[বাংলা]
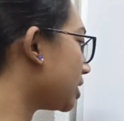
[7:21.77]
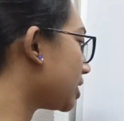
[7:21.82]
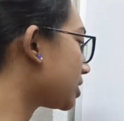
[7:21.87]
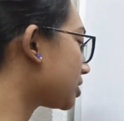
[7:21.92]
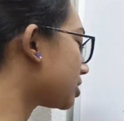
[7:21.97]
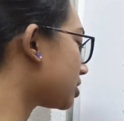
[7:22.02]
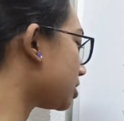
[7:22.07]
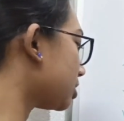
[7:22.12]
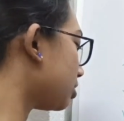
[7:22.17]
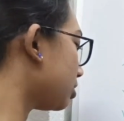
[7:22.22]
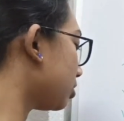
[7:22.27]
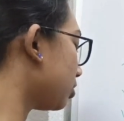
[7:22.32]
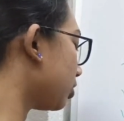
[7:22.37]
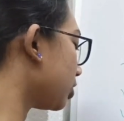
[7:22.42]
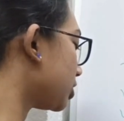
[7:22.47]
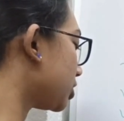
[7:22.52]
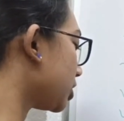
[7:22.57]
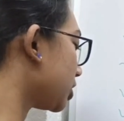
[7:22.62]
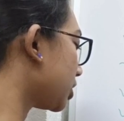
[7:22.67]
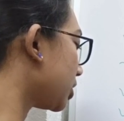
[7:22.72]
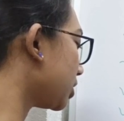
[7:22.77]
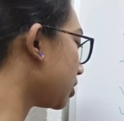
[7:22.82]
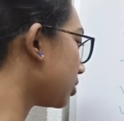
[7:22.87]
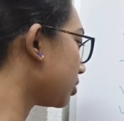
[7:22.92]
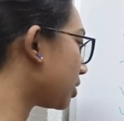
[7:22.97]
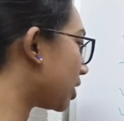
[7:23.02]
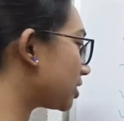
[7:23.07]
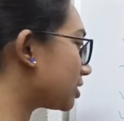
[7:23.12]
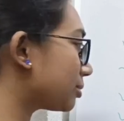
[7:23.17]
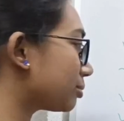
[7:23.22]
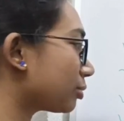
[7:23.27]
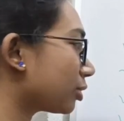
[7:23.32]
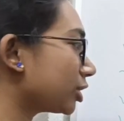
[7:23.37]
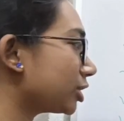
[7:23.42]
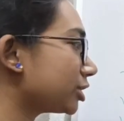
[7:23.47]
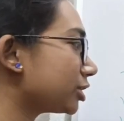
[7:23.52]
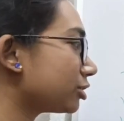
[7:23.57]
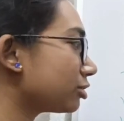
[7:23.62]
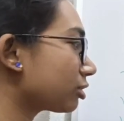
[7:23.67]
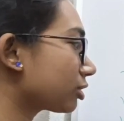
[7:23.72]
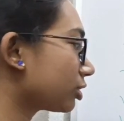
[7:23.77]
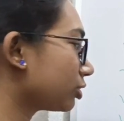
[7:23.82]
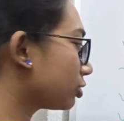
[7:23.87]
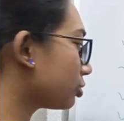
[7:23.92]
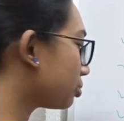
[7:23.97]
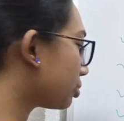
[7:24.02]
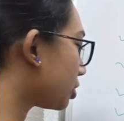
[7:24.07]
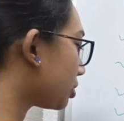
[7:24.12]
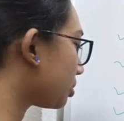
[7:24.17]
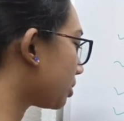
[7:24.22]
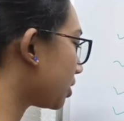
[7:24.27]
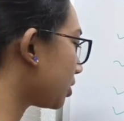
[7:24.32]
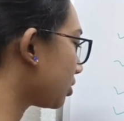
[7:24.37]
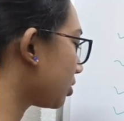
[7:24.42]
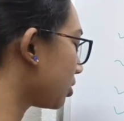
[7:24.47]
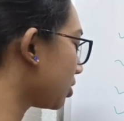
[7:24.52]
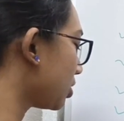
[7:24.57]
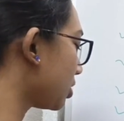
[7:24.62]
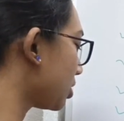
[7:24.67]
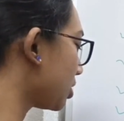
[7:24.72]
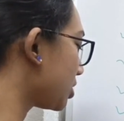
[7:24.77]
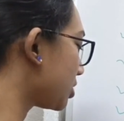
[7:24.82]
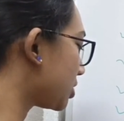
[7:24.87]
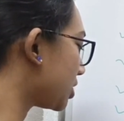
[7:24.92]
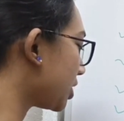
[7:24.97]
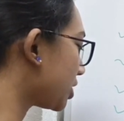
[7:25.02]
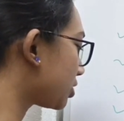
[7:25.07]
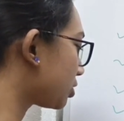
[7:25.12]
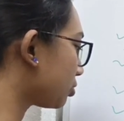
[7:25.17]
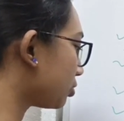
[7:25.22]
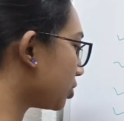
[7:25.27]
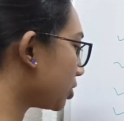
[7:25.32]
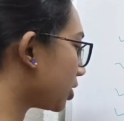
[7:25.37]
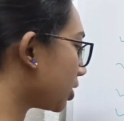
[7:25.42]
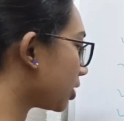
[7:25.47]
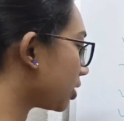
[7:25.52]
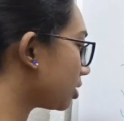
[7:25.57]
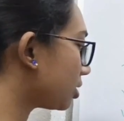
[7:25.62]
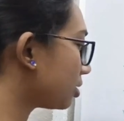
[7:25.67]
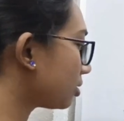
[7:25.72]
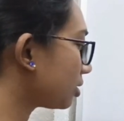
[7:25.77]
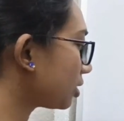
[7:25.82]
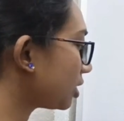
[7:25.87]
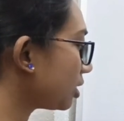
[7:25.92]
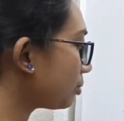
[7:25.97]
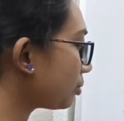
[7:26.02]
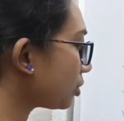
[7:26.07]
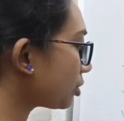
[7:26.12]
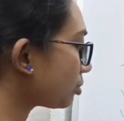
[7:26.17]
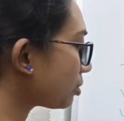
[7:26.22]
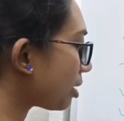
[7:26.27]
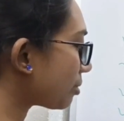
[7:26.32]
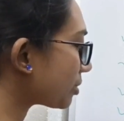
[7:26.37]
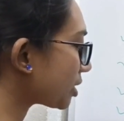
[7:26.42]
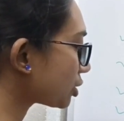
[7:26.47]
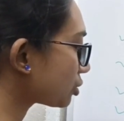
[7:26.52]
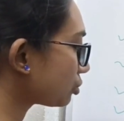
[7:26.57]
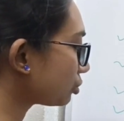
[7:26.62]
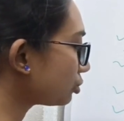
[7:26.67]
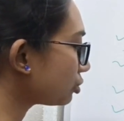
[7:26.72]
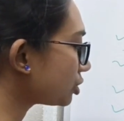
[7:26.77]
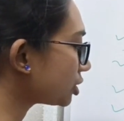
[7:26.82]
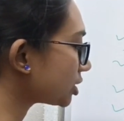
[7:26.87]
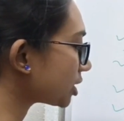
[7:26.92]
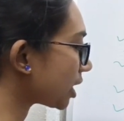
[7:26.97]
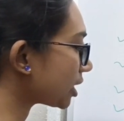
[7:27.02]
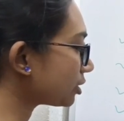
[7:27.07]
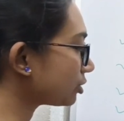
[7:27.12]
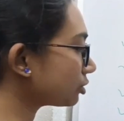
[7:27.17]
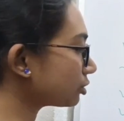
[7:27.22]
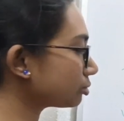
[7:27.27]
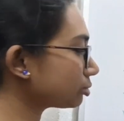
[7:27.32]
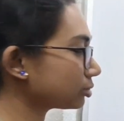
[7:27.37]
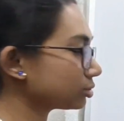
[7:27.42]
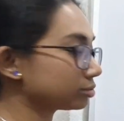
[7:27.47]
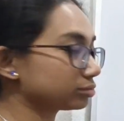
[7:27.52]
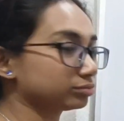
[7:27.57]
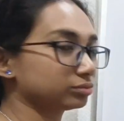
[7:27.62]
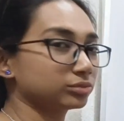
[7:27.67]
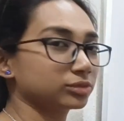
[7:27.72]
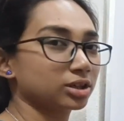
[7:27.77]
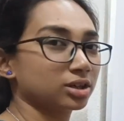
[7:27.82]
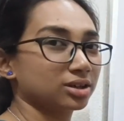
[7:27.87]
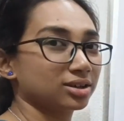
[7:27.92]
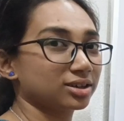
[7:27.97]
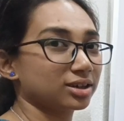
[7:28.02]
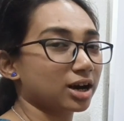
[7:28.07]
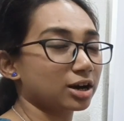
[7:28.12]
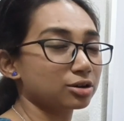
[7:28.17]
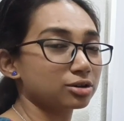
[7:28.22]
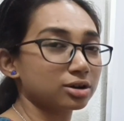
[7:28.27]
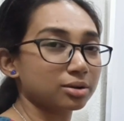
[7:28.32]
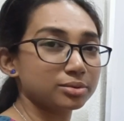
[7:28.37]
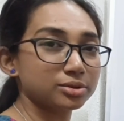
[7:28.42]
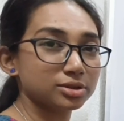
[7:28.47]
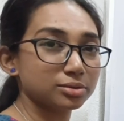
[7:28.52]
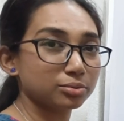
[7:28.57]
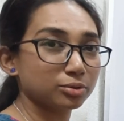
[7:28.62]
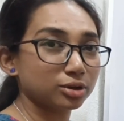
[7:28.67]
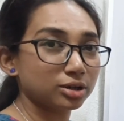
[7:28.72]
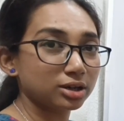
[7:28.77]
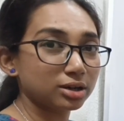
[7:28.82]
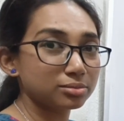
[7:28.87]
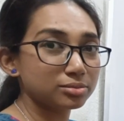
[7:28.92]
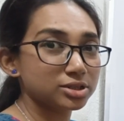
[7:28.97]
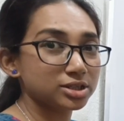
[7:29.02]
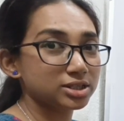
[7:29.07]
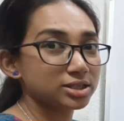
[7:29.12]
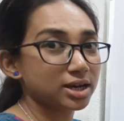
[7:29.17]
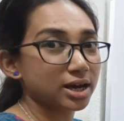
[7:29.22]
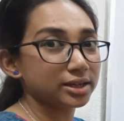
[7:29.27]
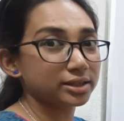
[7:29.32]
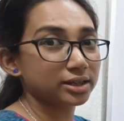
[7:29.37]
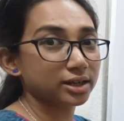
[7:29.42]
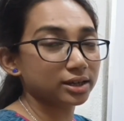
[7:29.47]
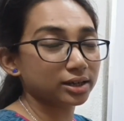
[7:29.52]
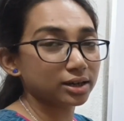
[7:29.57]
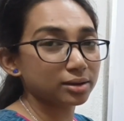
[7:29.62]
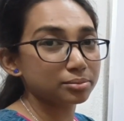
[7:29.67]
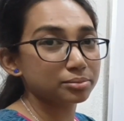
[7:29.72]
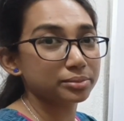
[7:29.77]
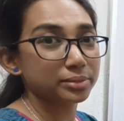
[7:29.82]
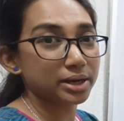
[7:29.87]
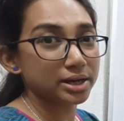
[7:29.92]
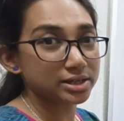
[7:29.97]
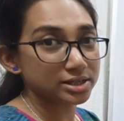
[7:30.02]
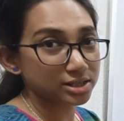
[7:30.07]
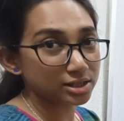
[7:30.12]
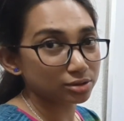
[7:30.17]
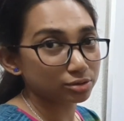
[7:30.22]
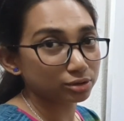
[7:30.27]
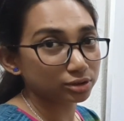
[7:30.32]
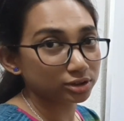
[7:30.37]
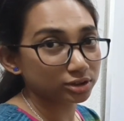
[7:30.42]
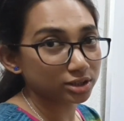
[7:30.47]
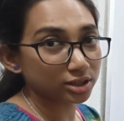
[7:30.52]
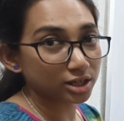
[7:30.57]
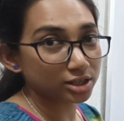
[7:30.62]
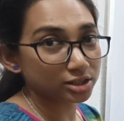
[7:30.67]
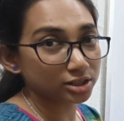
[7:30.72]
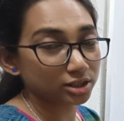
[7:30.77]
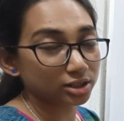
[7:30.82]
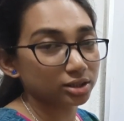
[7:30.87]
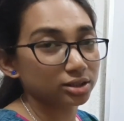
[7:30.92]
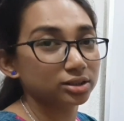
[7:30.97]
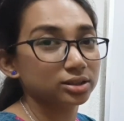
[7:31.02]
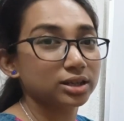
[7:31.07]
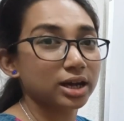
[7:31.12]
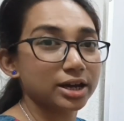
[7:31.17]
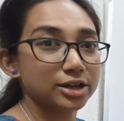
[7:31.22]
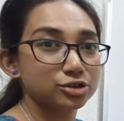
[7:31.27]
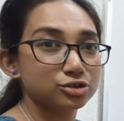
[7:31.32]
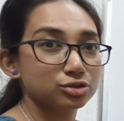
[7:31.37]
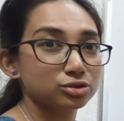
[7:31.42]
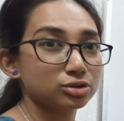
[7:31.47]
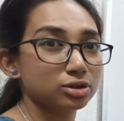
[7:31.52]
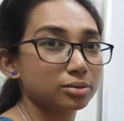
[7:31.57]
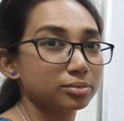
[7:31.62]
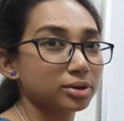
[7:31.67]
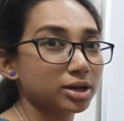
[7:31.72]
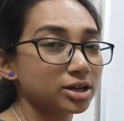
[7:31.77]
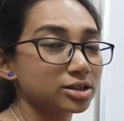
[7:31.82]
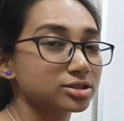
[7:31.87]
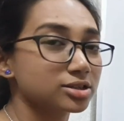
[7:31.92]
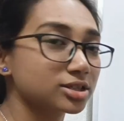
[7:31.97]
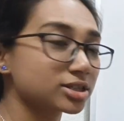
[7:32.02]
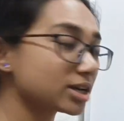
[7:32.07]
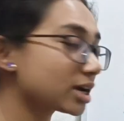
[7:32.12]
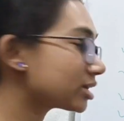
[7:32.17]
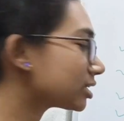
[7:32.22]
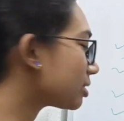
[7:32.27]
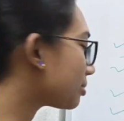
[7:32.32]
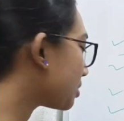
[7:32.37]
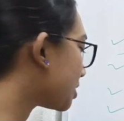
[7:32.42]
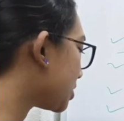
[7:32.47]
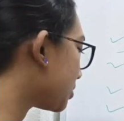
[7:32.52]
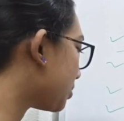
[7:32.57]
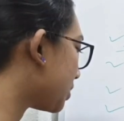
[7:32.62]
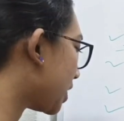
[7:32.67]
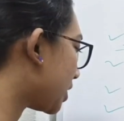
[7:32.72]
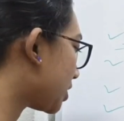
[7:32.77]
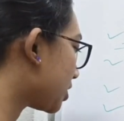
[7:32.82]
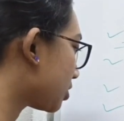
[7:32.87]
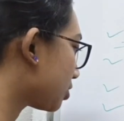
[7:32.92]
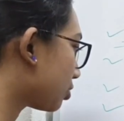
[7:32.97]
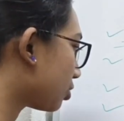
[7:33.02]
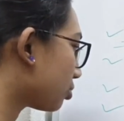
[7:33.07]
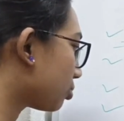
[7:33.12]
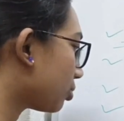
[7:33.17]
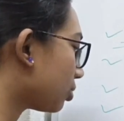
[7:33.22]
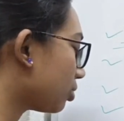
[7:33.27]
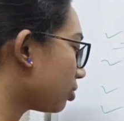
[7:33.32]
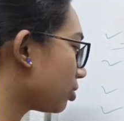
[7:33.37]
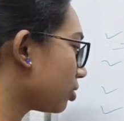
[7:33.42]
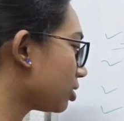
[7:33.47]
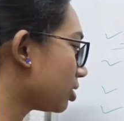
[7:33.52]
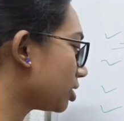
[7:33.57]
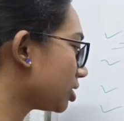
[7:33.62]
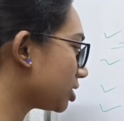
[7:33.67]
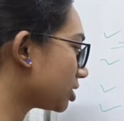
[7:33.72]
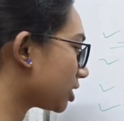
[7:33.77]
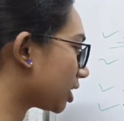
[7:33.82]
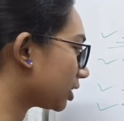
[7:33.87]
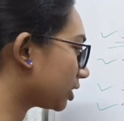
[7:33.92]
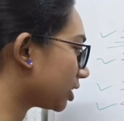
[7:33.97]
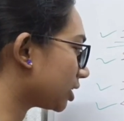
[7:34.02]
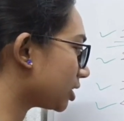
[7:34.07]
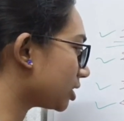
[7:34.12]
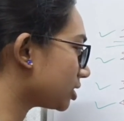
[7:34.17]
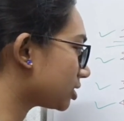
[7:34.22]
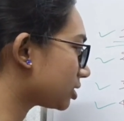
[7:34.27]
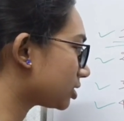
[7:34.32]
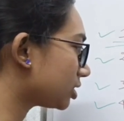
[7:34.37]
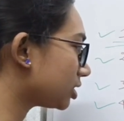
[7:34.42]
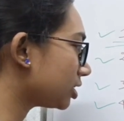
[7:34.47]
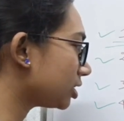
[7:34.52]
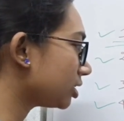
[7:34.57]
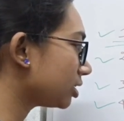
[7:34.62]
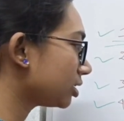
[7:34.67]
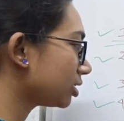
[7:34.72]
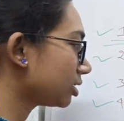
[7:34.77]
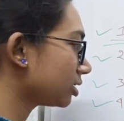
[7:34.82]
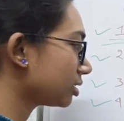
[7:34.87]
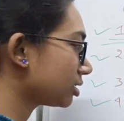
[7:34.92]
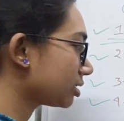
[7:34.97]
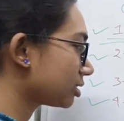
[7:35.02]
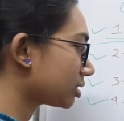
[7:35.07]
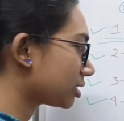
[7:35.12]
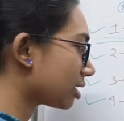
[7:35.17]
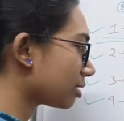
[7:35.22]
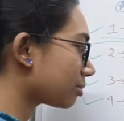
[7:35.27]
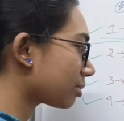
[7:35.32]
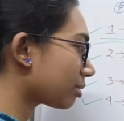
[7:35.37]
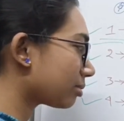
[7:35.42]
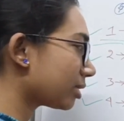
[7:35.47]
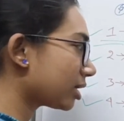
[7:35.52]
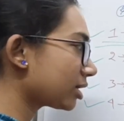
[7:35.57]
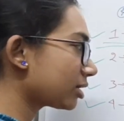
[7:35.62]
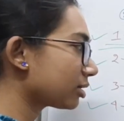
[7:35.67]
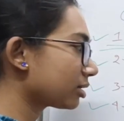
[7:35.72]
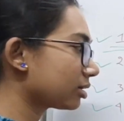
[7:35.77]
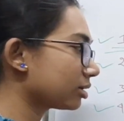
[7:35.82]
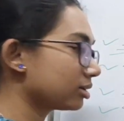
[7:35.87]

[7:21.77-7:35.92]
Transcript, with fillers: নেক্সট হচ্ছে কি আচ্ছা পলিটিরও কিন্তু পড়বে সিক্সথ উইকে কি পড়বো আমরা শুধু জিআই করব। কারণ আমি যে বললাম জিআই থেকে বেশি কোশ্চেন আসে তাই জন্য আমরা জিআইটা বেশি প্র্যাকটিস করব সাথে হিস্ট্রি সেম আবার